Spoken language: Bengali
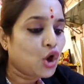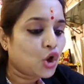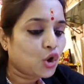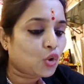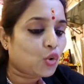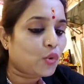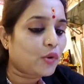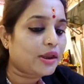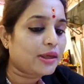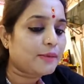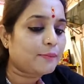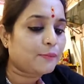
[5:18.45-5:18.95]

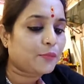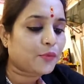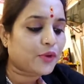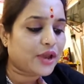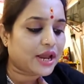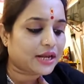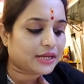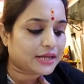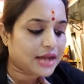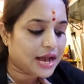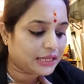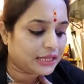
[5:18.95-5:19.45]
করিমপুরে
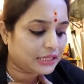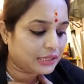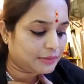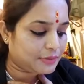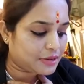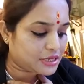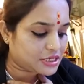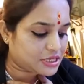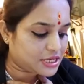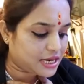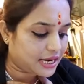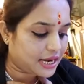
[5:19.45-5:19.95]
একটা
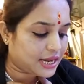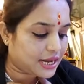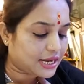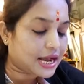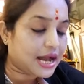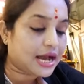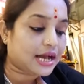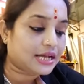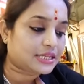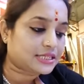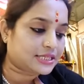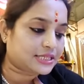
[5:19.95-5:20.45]
আদিবাসী এলাকা
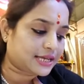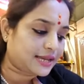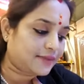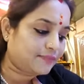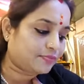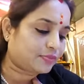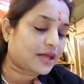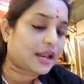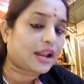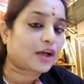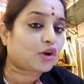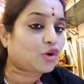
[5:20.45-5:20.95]
আছে
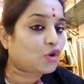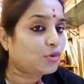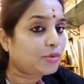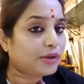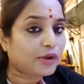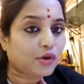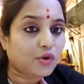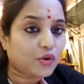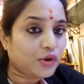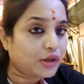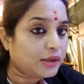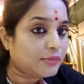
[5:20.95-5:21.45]
তারা খুবই
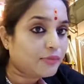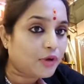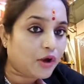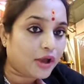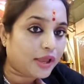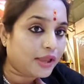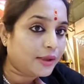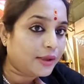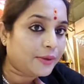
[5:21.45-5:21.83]
গরিব হয়